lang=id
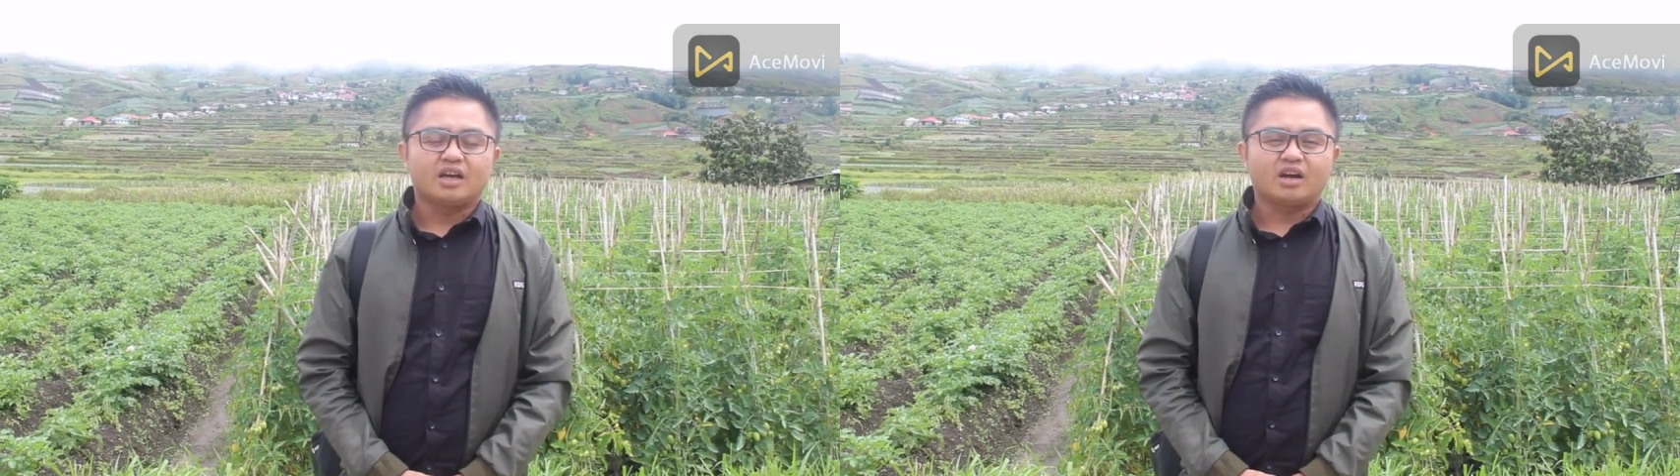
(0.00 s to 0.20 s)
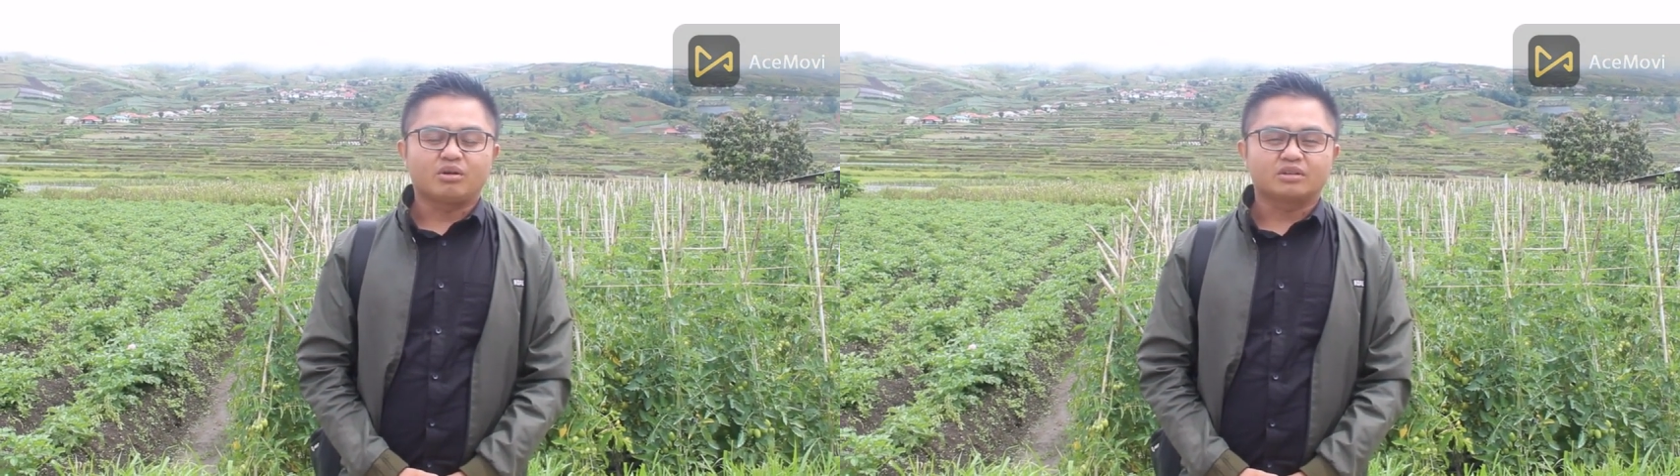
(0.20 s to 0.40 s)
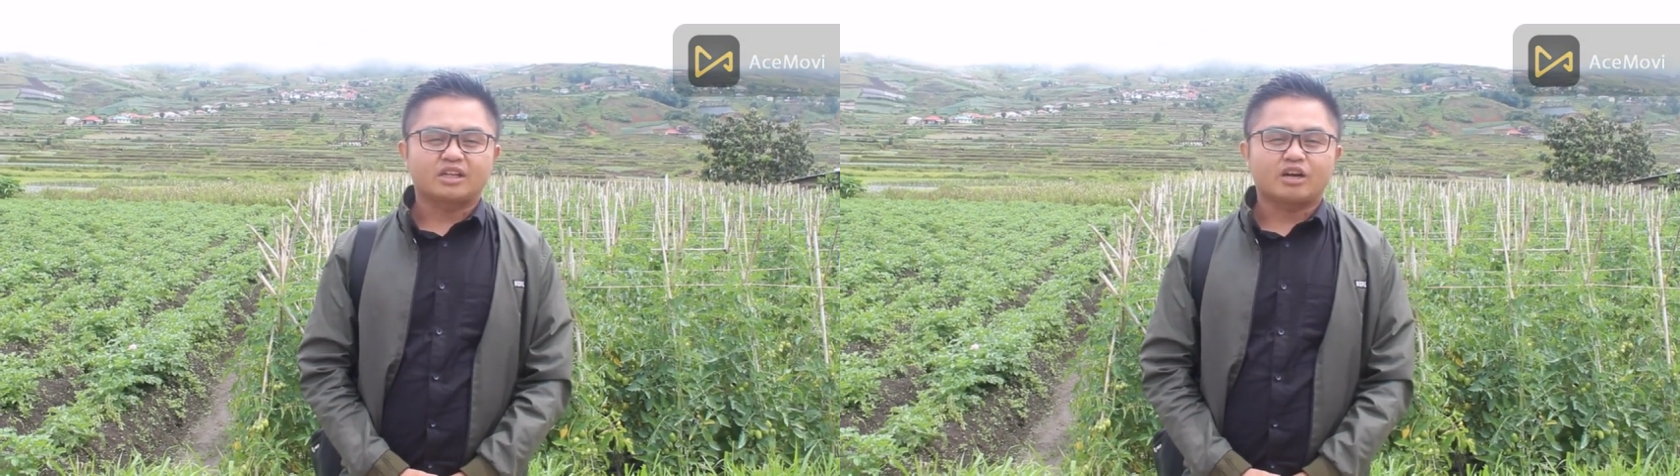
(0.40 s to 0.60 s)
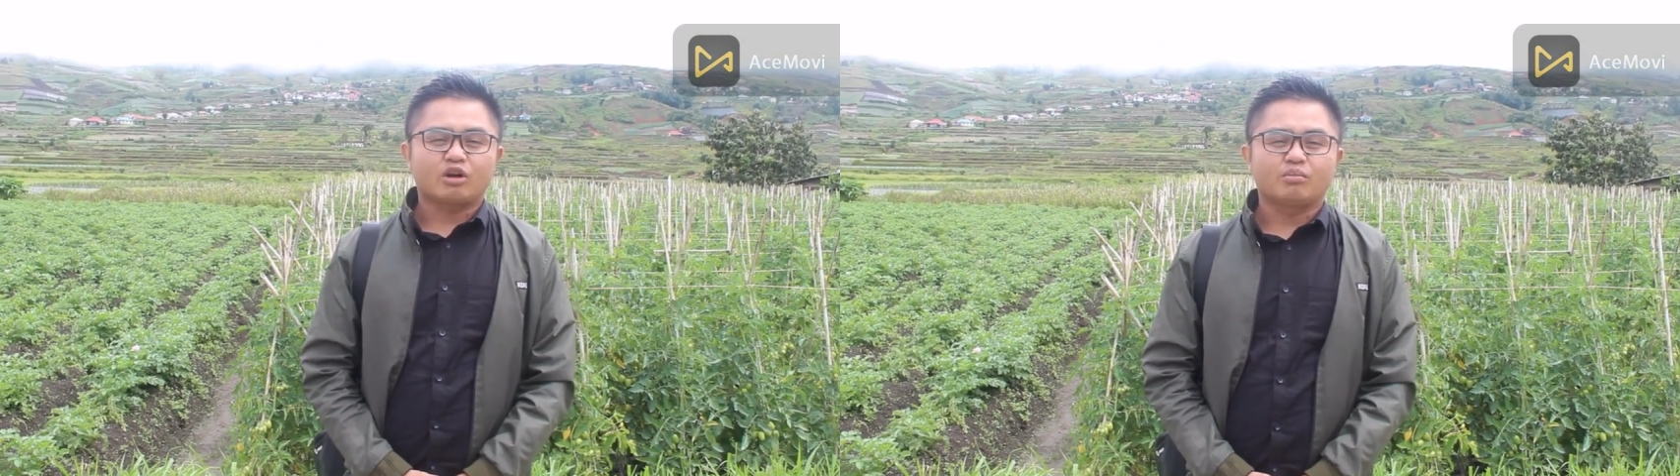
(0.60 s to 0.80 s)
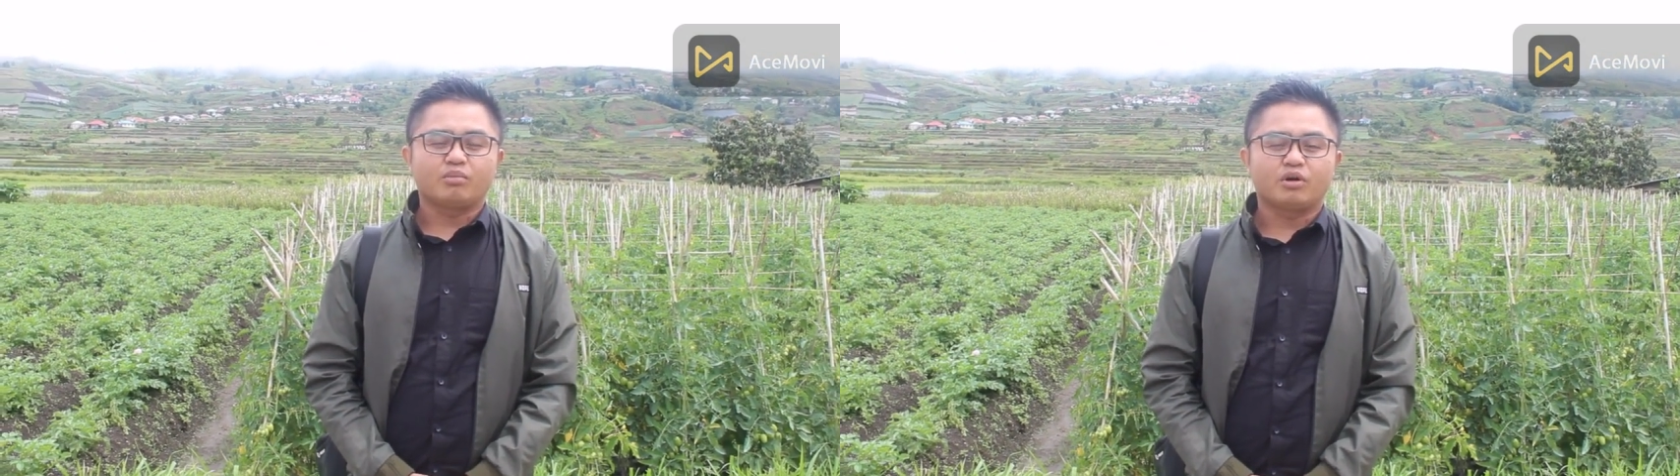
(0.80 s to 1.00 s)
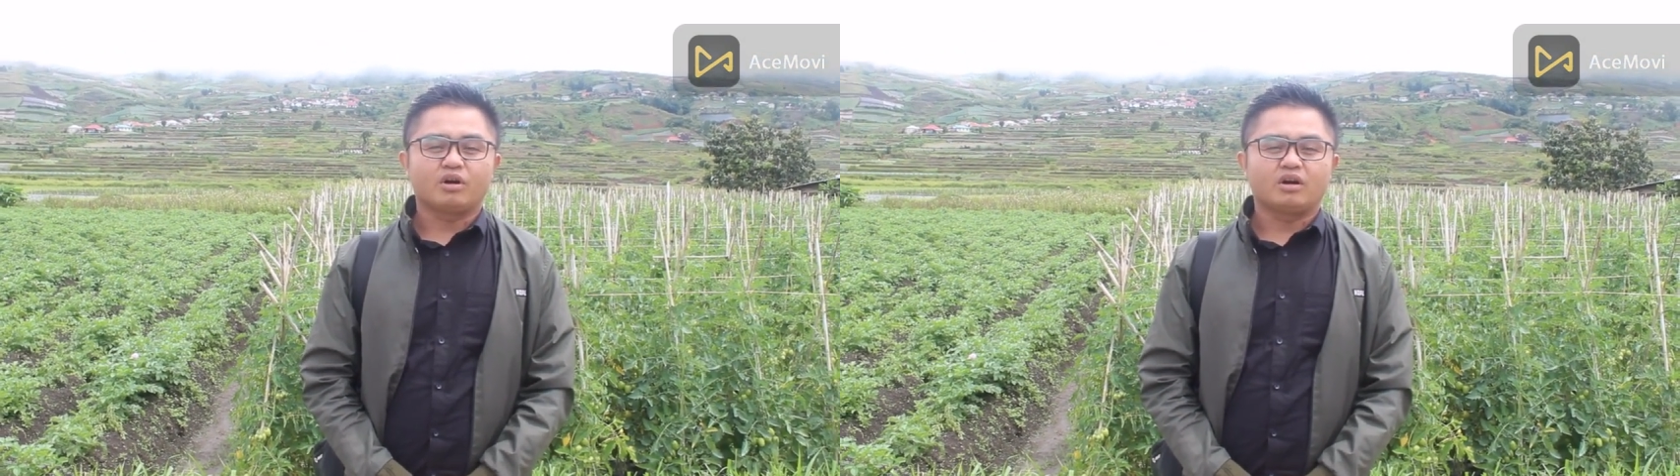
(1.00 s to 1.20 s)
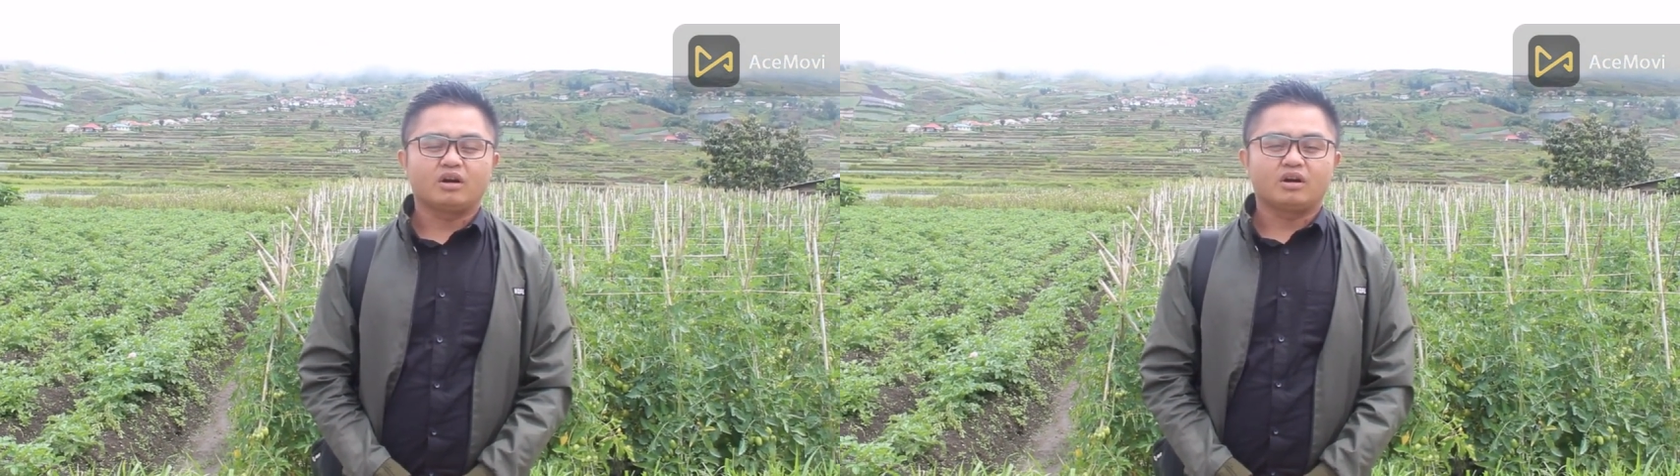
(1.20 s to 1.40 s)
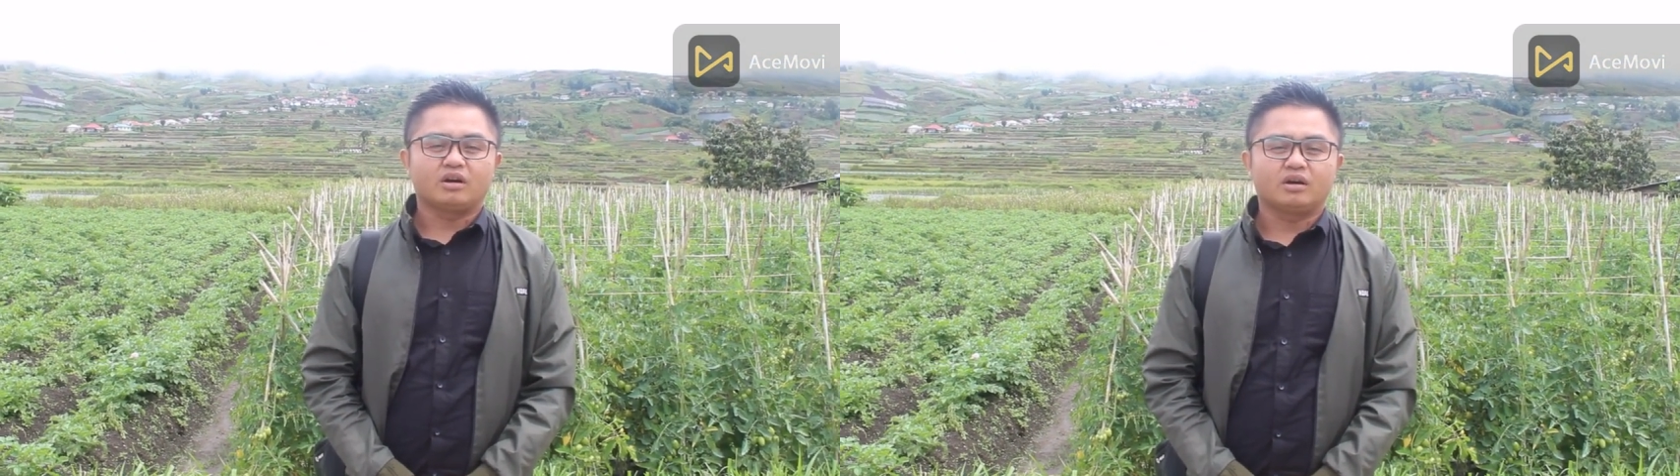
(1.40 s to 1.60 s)
anggota kelompok
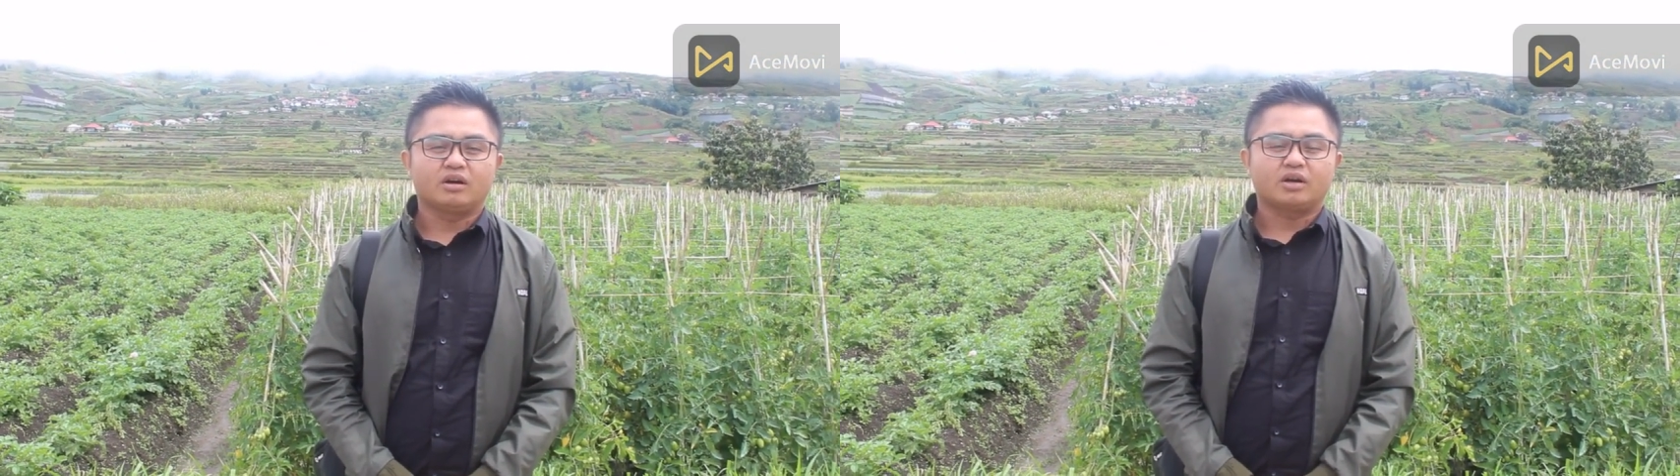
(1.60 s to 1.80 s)
uh,